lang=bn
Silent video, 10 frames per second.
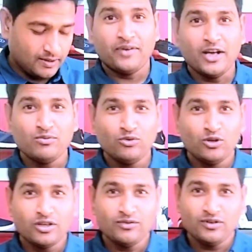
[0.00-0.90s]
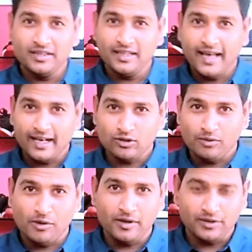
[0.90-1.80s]
প্রাইজ মূল্যটা বলে দিলে একদম
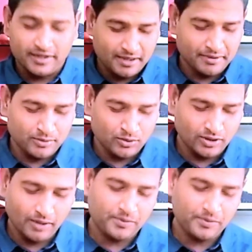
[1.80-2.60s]
অবাক হয়ে যাবেন বন্ধুরা